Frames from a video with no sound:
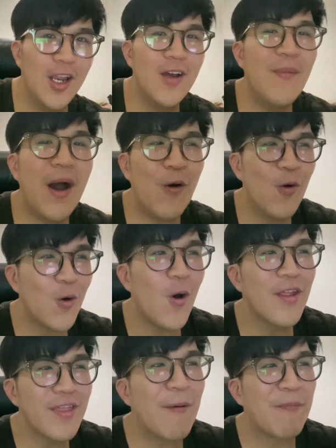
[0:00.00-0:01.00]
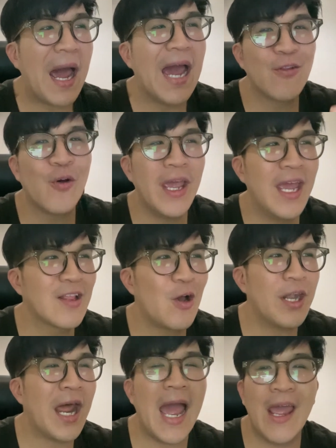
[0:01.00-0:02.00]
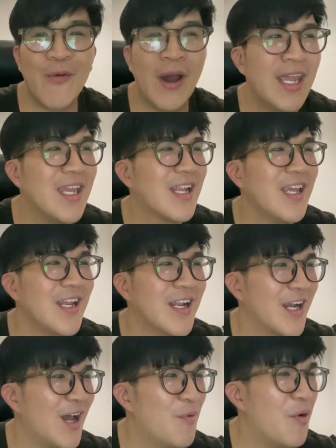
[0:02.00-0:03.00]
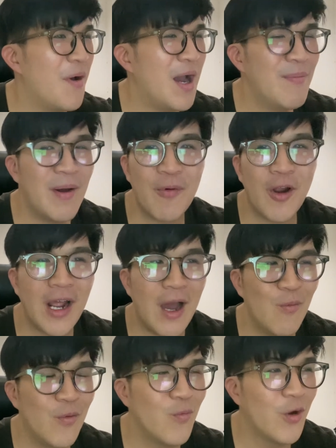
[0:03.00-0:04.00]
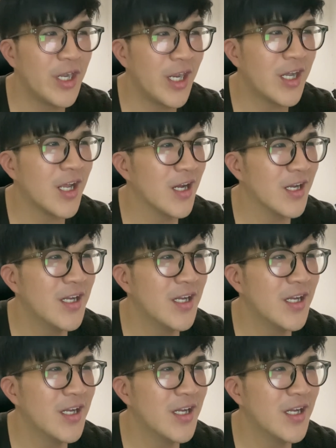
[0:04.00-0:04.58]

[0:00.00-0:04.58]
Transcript: ลืมเอาโทรศัพท์ถ่ายตัวเองตอนถ่ายไว้อีกทีหนึ่งนะเพราะว่าแบบค่อนข้างวุ่นวุ่นนิดนึง